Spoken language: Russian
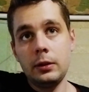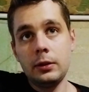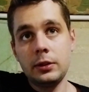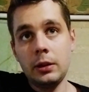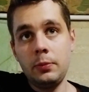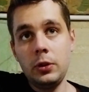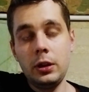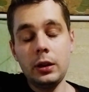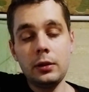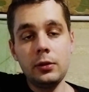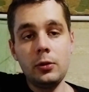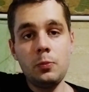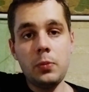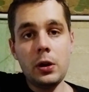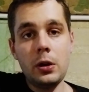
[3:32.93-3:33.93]
Забить
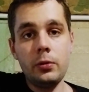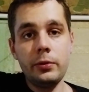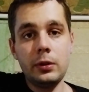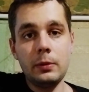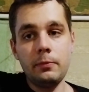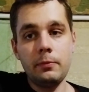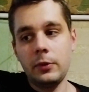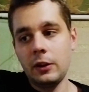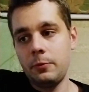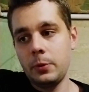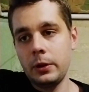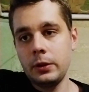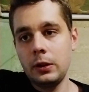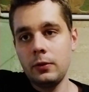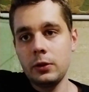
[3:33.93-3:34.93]
ганденпаунтом, то
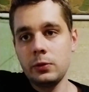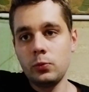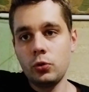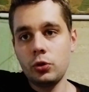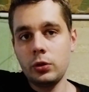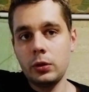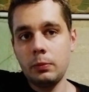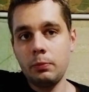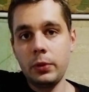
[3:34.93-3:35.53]
вполне возможно.